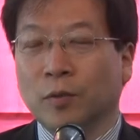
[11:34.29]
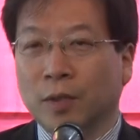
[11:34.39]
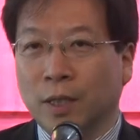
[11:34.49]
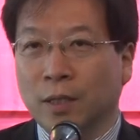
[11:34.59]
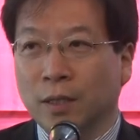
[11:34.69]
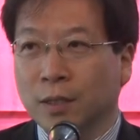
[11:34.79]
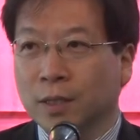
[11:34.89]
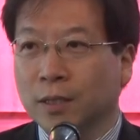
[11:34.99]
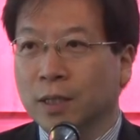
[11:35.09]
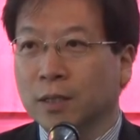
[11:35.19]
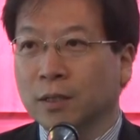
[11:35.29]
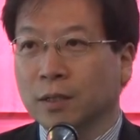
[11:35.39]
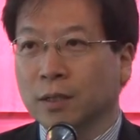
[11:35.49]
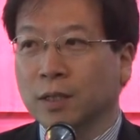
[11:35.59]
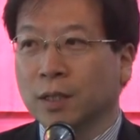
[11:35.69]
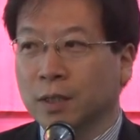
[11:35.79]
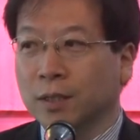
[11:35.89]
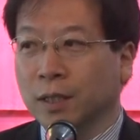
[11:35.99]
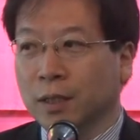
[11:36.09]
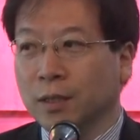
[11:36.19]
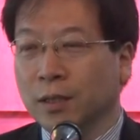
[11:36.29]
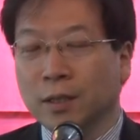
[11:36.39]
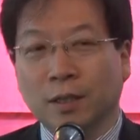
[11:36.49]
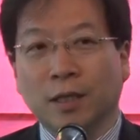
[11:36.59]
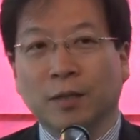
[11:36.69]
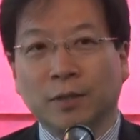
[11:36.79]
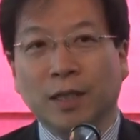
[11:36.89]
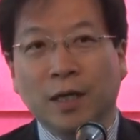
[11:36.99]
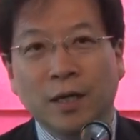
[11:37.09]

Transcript: 보다 생산적인 시간이 되기를 기대합니다.